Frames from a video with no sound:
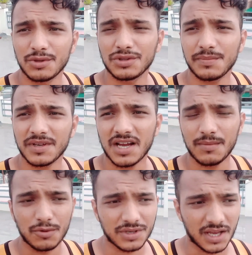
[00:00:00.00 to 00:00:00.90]
तो तब तक
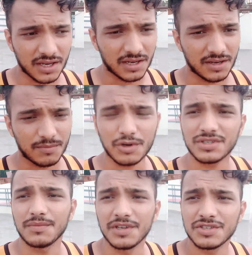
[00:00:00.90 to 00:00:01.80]
आप लोग यहाँ का
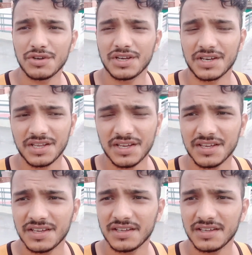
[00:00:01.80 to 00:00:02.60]
मौसम इन्जॉय करिए